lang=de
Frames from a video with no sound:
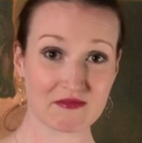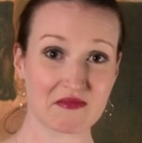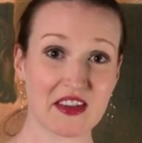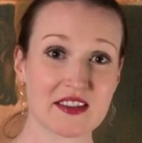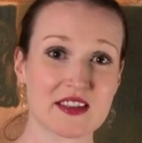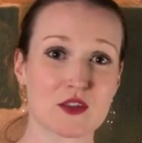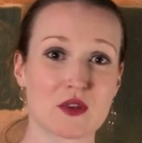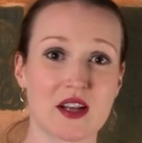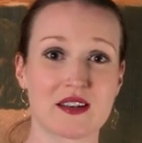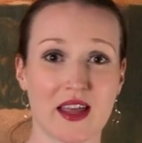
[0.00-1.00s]
Welche
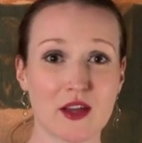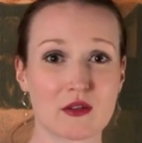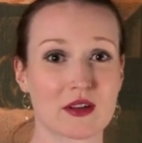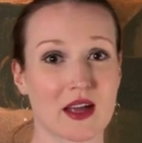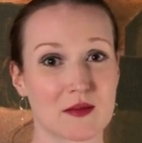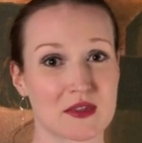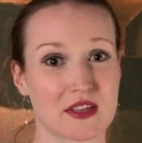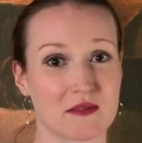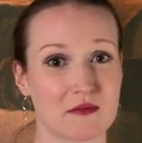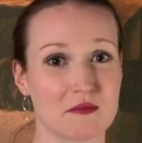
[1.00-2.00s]
sexuellen Neigungen haben
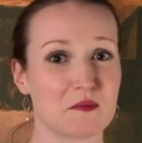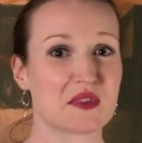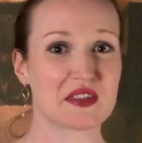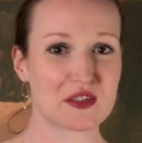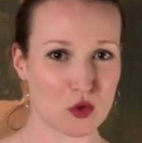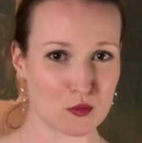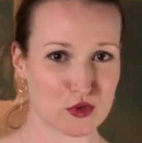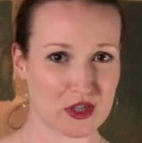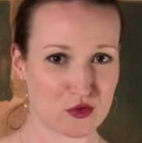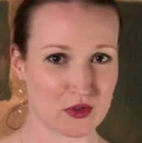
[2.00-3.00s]
Sie? Sind Sie
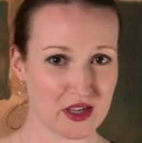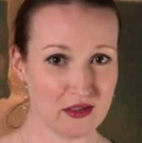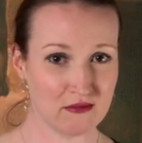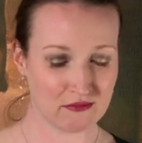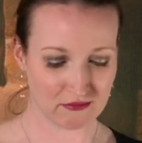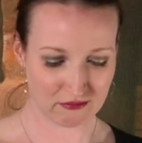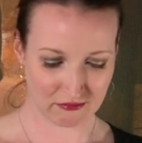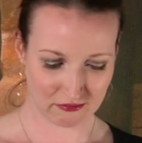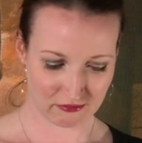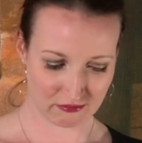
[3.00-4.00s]
homosexuell?
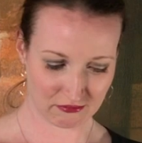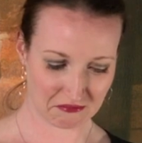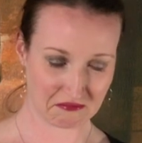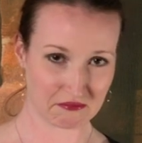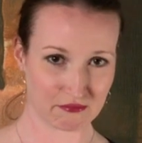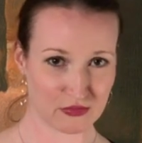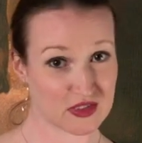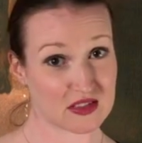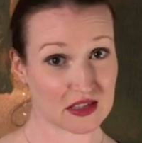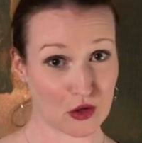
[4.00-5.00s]

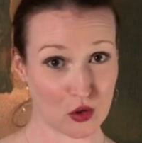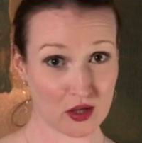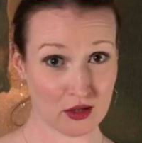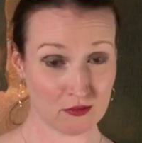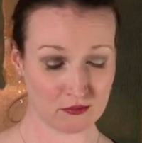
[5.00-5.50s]
Sind Sie Raucher?